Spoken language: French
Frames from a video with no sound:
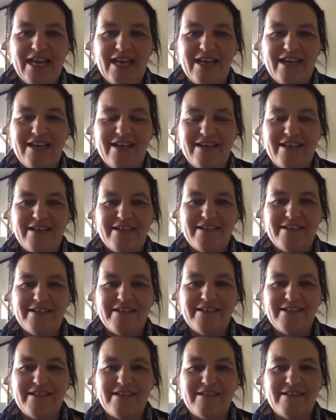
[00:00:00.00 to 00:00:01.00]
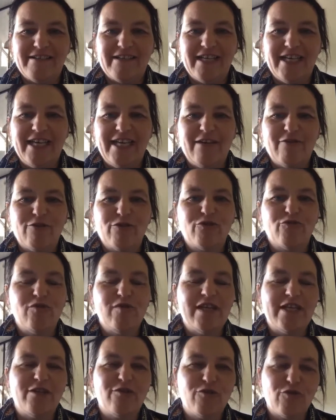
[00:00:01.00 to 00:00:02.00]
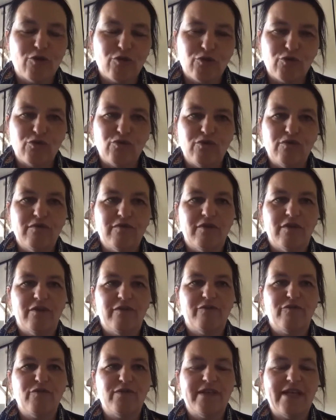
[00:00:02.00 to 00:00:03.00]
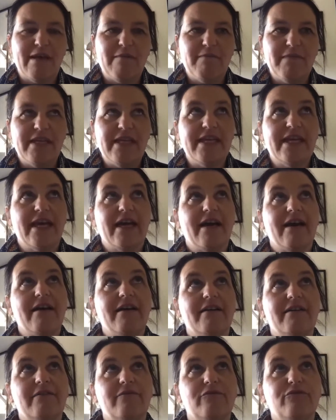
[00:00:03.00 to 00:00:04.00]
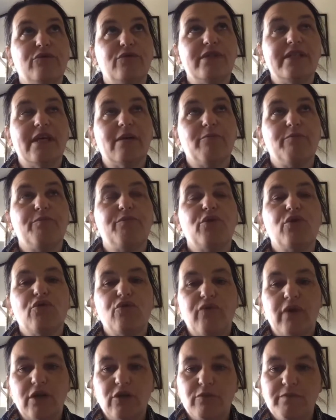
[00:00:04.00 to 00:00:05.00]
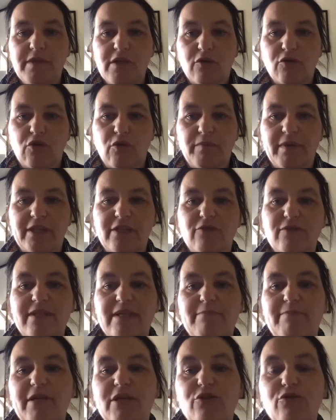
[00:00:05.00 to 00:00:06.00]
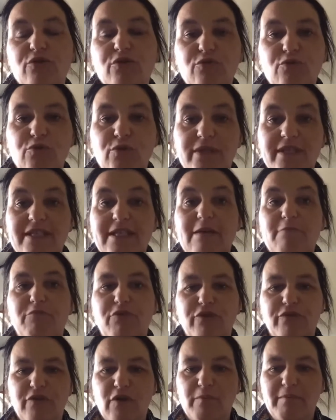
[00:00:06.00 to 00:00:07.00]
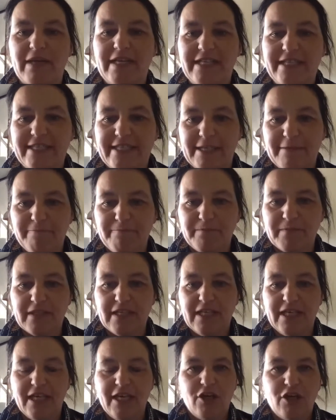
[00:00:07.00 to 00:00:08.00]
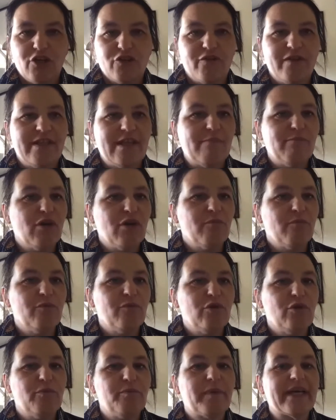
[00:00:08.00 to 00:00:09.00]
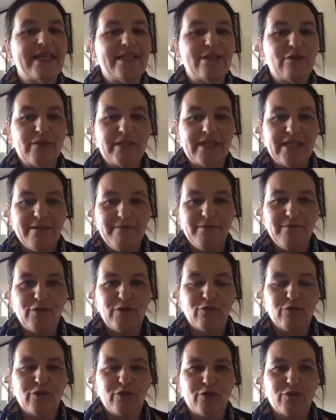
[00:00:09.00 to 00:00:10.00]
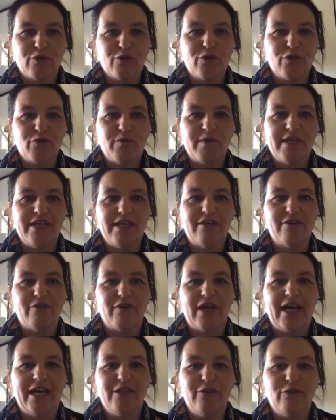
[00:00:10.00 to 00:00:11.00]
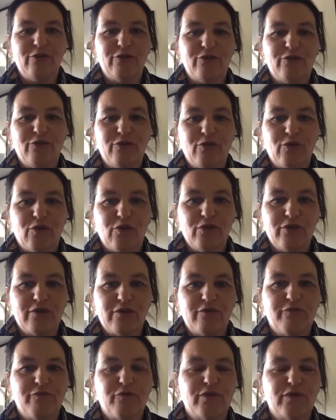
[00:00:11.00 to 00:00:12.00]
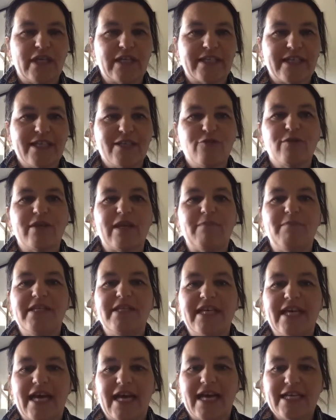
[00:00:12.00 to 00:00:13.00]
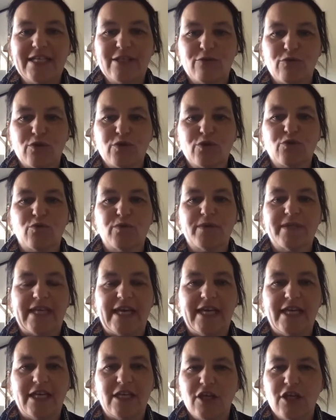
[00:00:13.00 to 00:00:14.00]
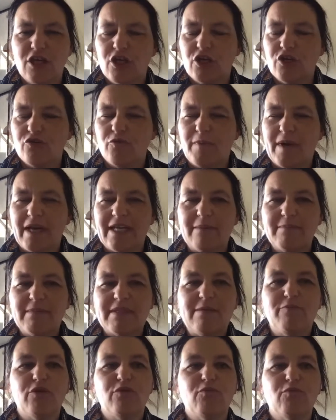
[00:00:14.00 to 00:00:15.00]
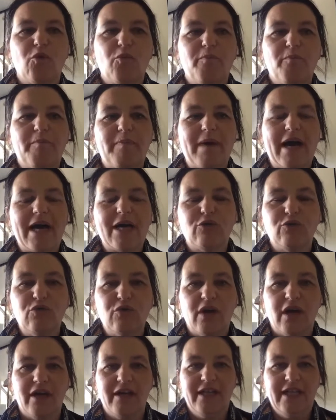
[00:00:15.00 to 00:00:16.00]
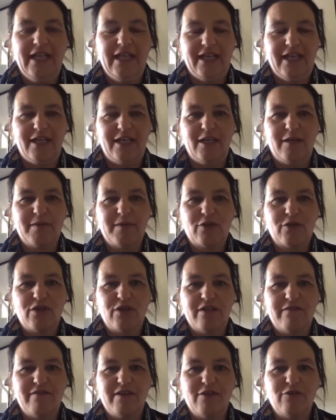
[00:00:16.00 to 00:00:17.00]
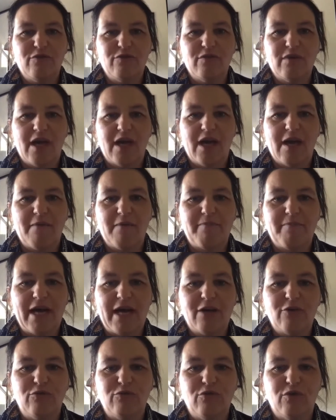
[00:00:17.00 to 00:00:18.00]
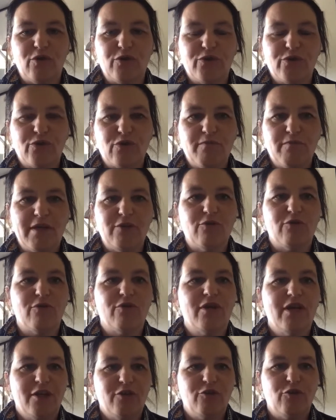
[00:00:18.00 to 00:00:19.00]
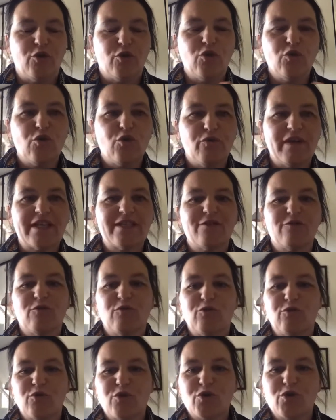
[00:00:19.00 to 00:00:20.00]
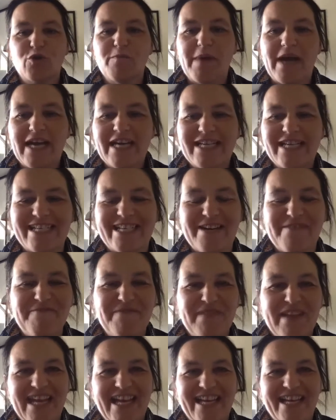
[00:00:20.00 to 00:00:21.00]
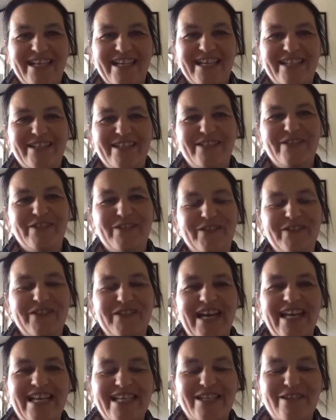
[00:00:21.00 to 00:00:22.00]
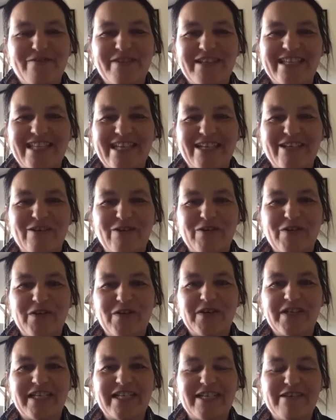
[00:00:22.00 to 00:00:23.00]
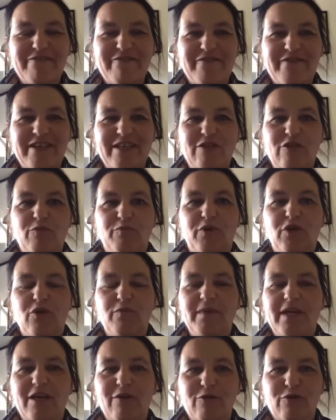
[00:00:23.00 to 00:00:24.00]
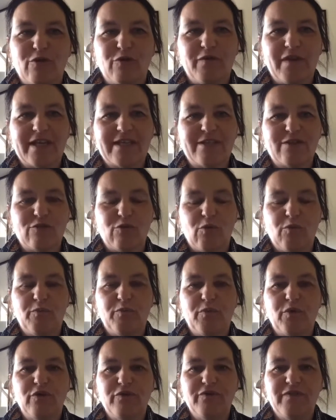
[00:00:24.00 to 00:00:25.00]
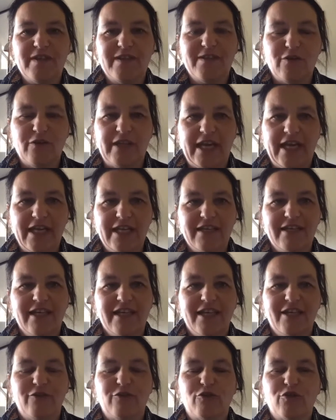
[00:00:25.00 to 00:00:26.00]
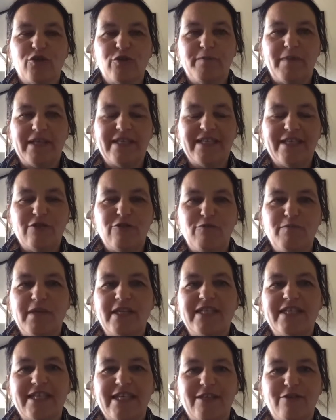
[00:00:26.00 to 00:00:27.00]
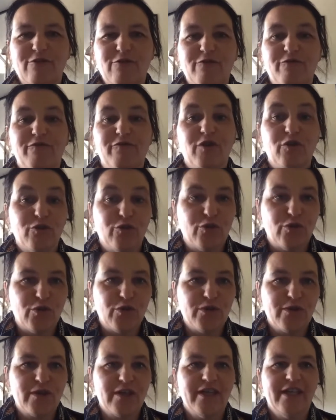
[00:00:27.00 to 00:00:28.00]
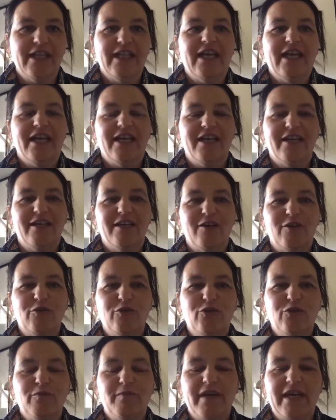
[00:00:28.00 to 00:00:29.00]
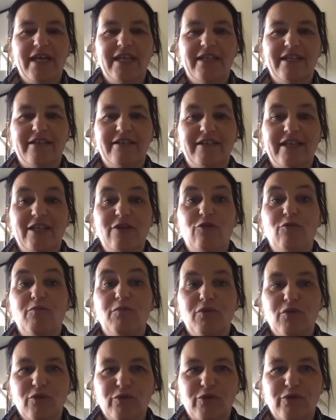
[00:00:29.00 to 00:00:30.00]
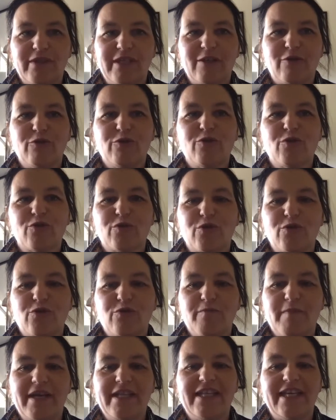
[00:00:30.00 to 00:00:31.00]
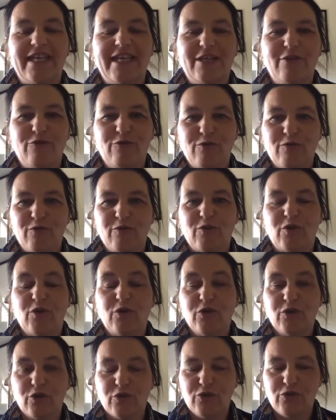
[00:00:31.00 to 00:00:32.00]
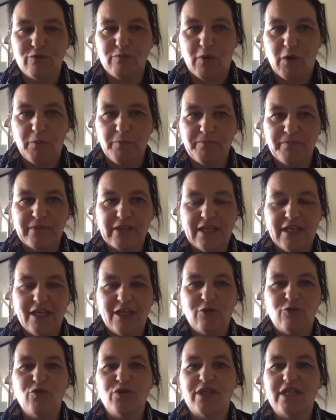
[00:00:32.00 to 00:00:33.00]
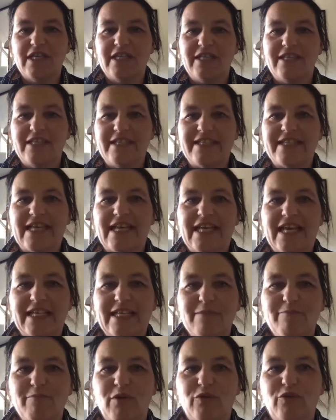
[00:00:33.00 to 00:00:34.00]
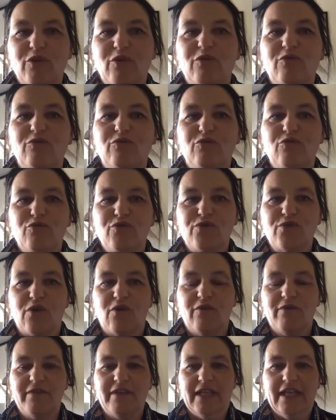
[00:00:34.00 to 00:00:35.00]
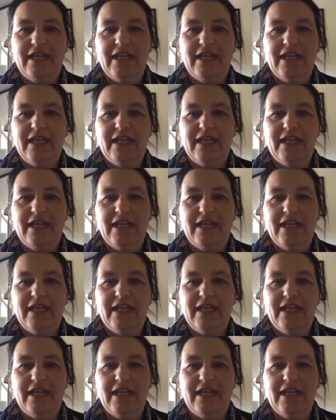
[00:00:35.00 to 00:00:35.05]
Euh, et euh, je voulais surtout euh, vous amener à vous dire pourquoi le bilan de compétences n'est pas juste une simple formalité. Je vais d'abord me présenter. Donc, je suis Anne de Grotte, fondatrice du cabinet Assonance Conseil. Je vais vous parler un petit peu de mon parcours, euh, parce que j'ai vécu un parcours semé de, reconversion, de chômage. Donc, à l'âge de 25 ans, j'ai fait une première reconversion professionnelle. Donc, je suis passée du métier de vendeuse euh, au domaine et au monde des ressources humaines et du recrutement où j'ai été salariée pendant 12 ans.